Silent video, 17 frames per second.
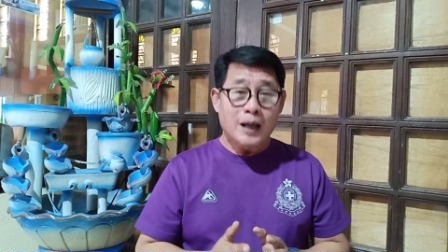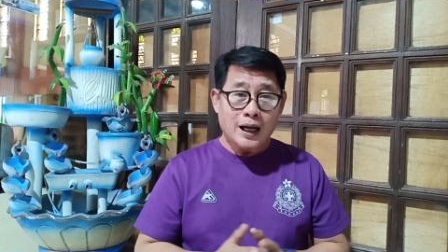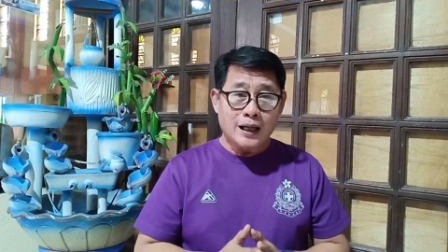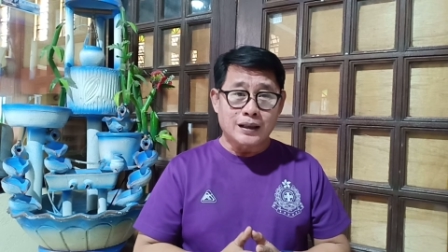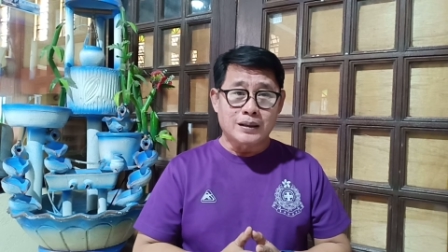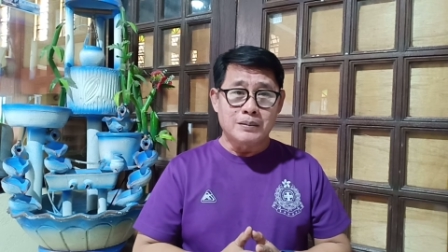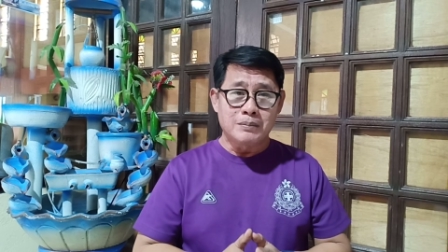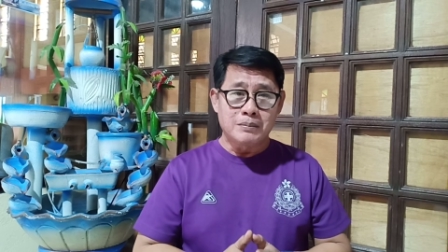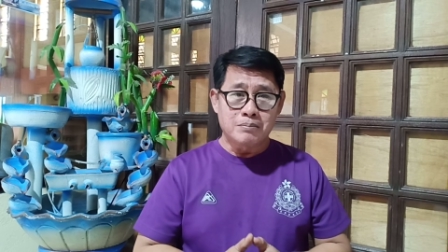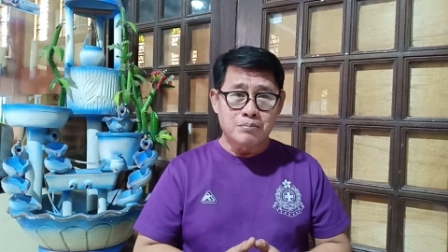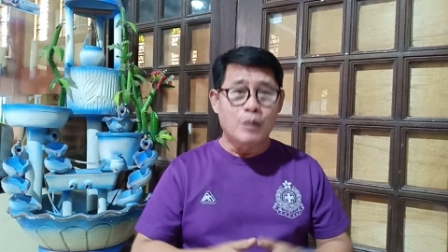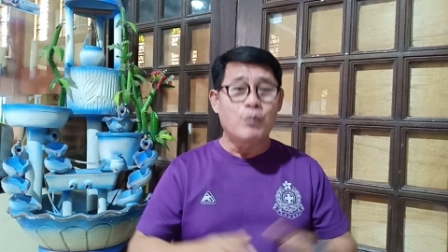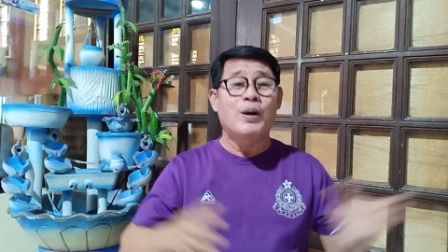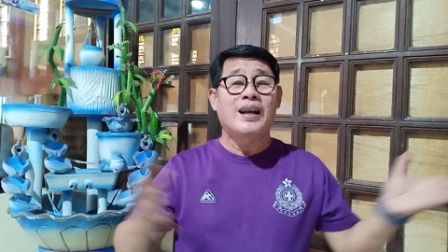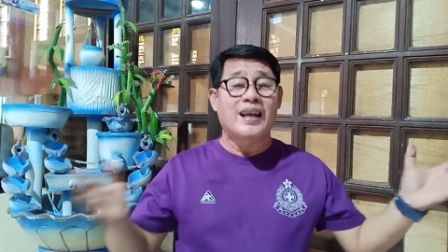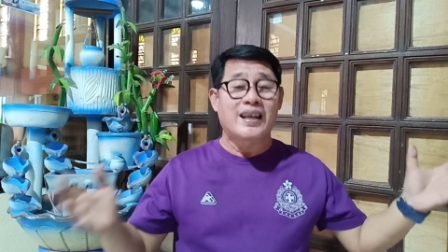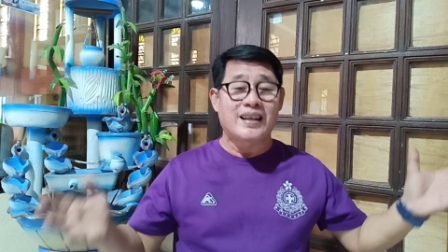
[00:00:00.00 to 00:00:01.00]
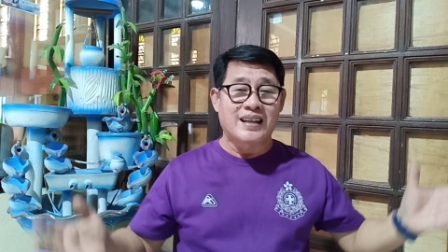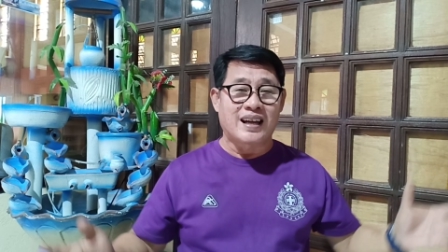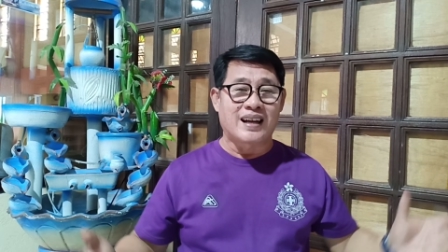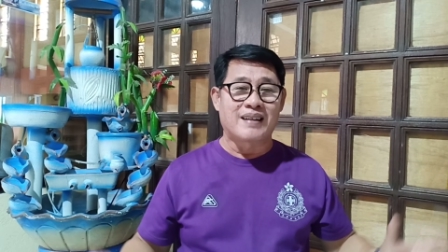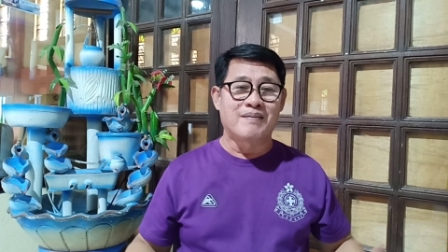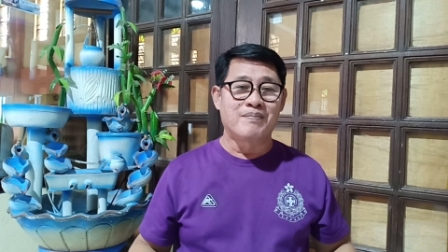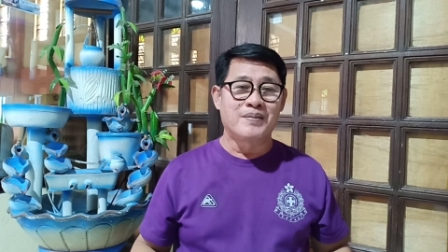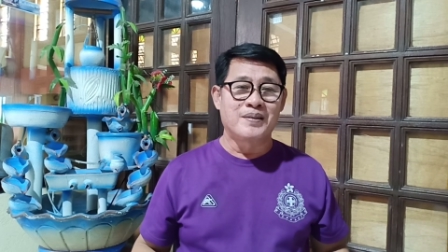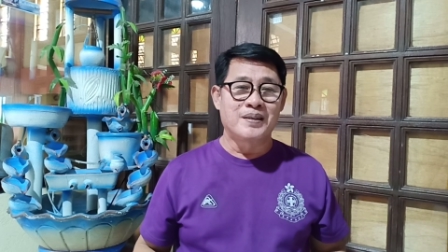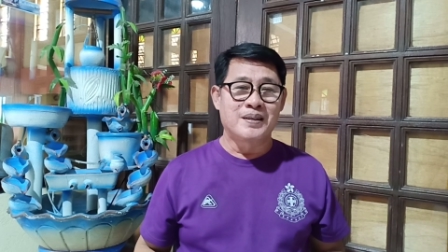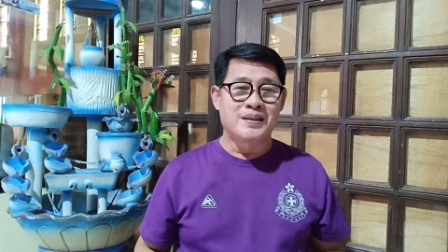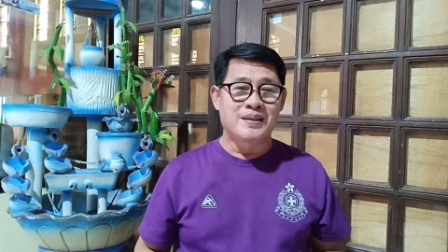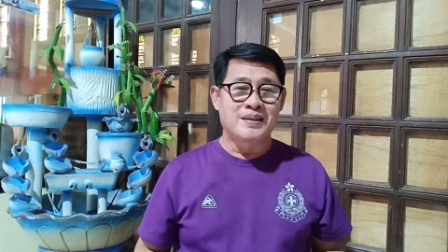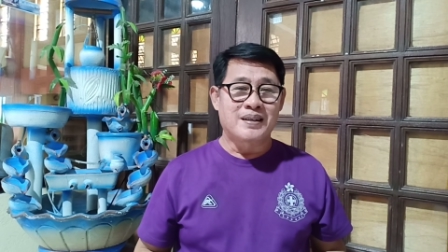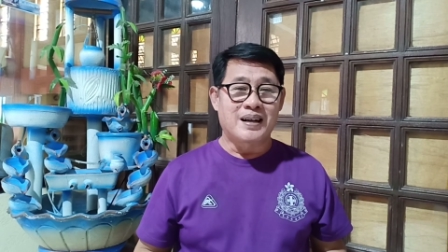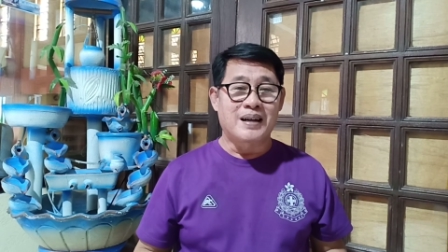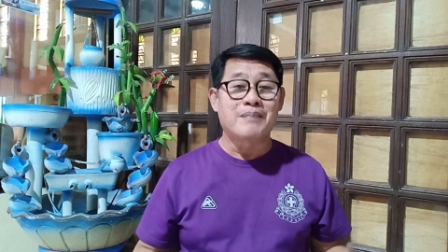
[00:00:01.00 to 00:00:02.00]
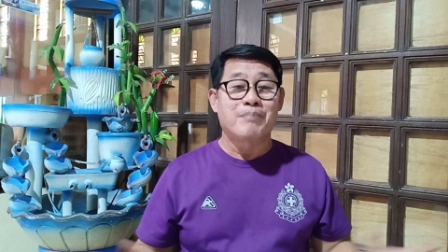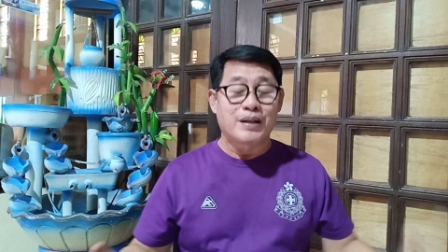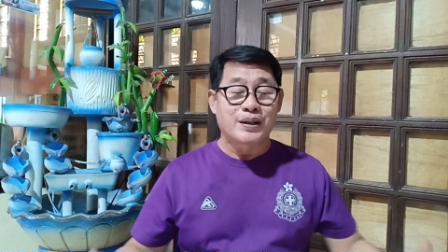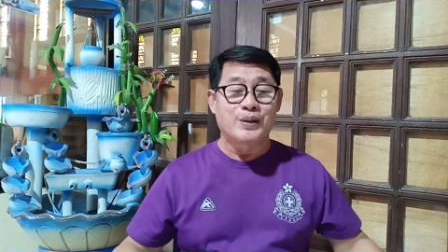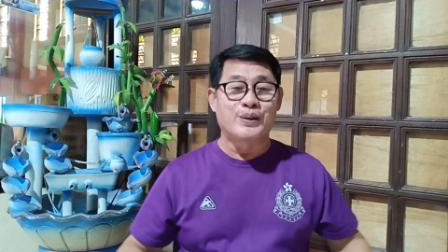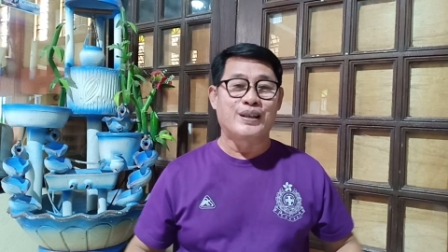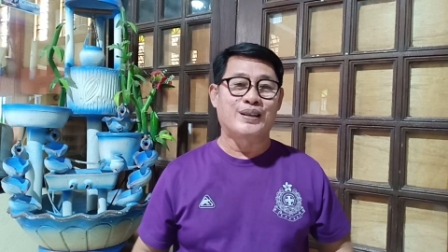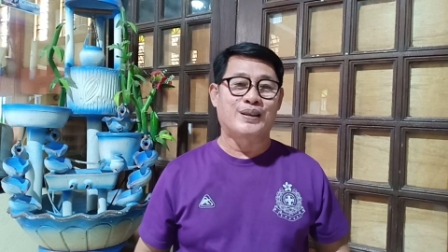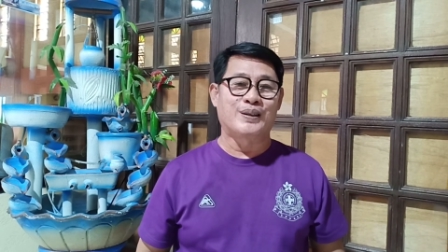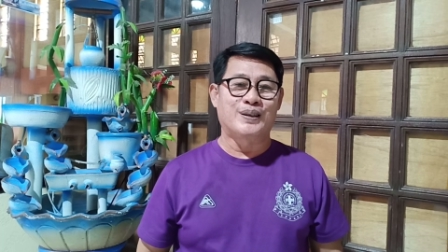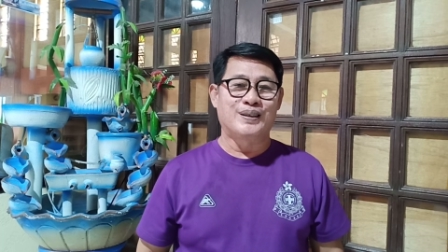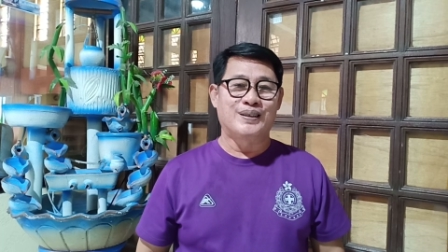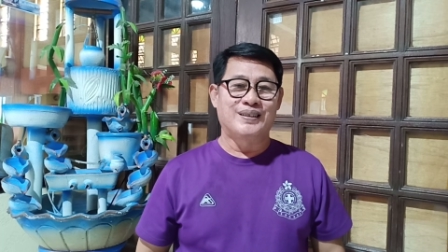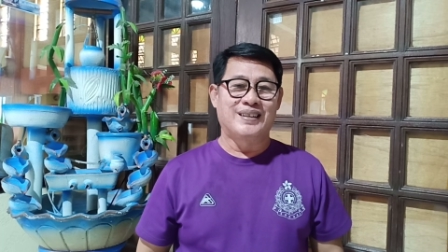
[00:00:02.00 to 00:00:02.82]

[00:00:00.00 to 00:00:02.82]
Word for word: at mawala na ang bagyo ito.